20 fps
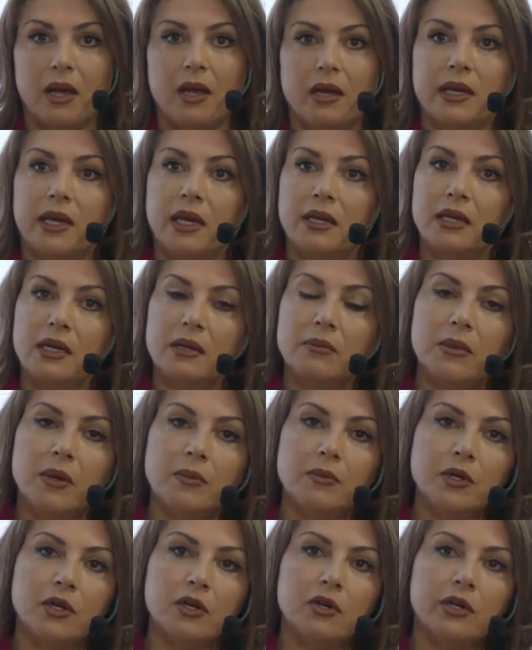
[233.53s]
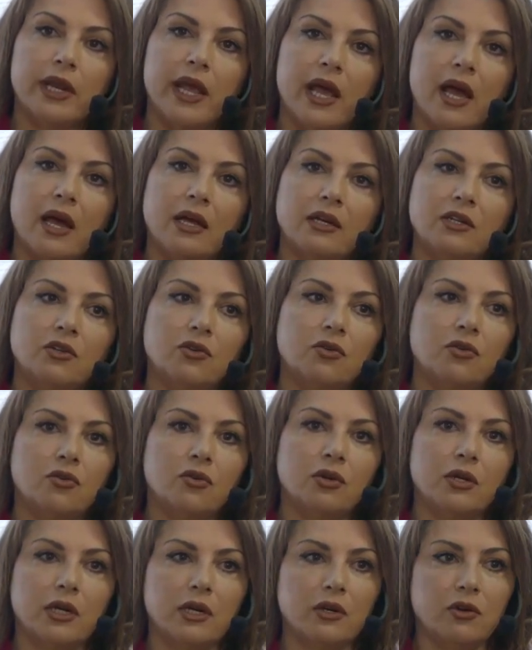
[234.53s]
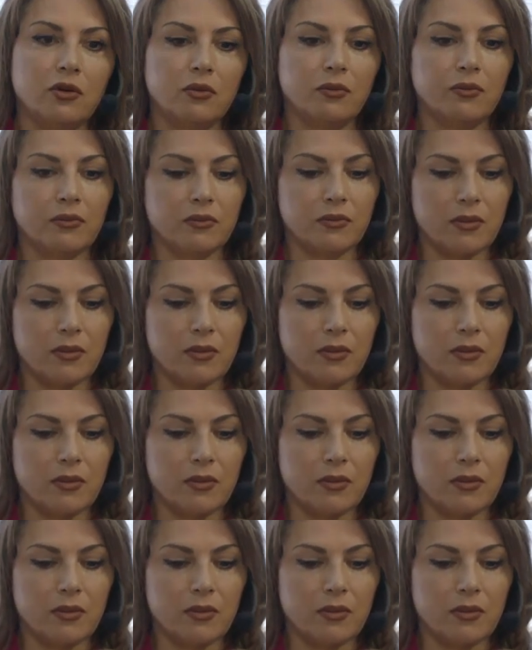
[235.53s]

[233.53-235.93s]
يعني لما الكاهن يقول انه